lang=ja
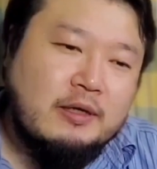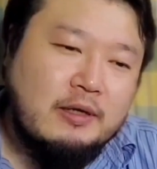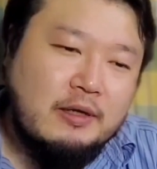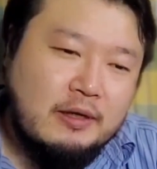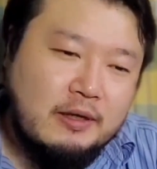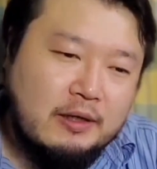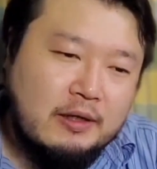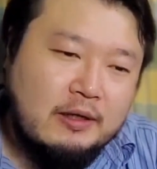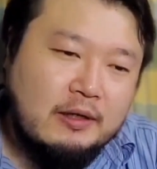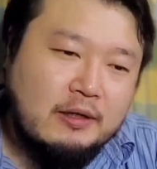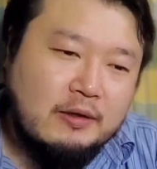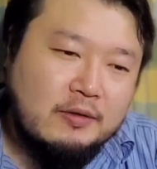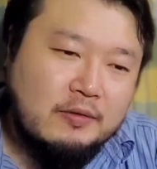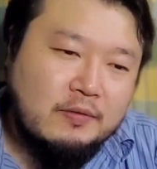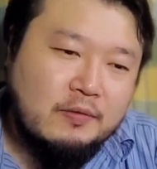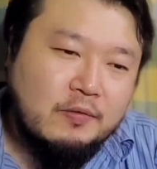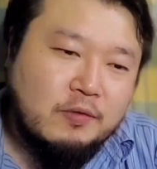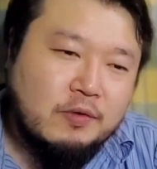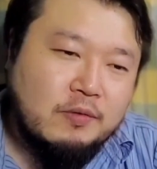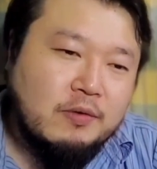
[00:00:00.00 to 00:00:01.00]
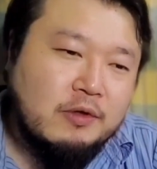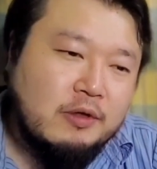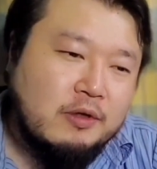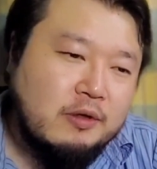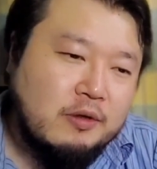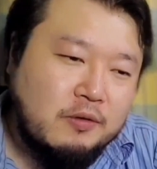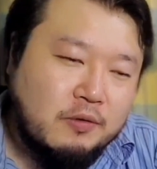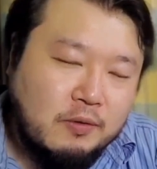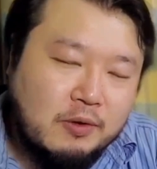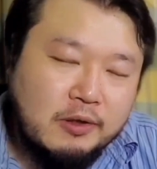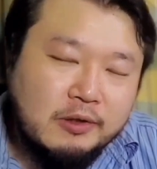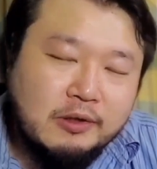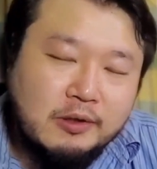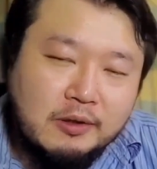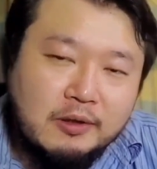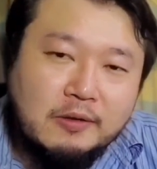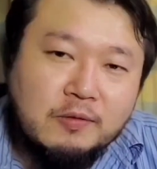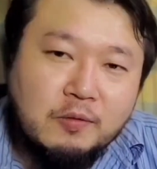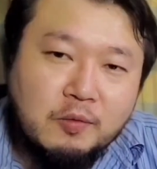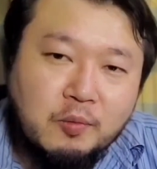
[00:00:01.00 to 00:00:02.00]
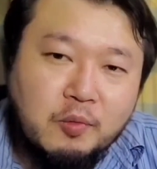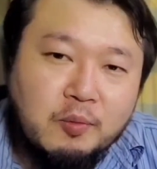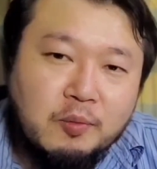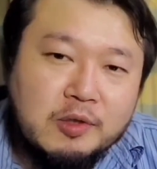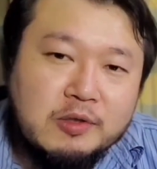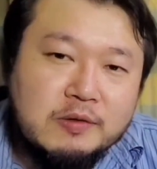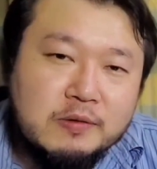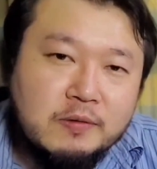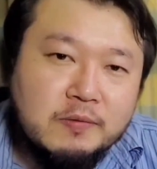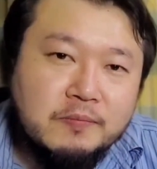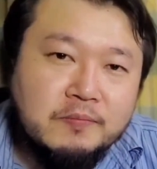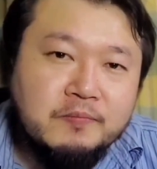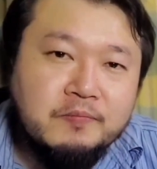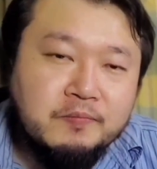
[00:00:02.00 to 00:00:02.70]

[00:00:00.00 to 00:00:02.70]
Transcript: はい。俺はね、良かったなと思いますよ。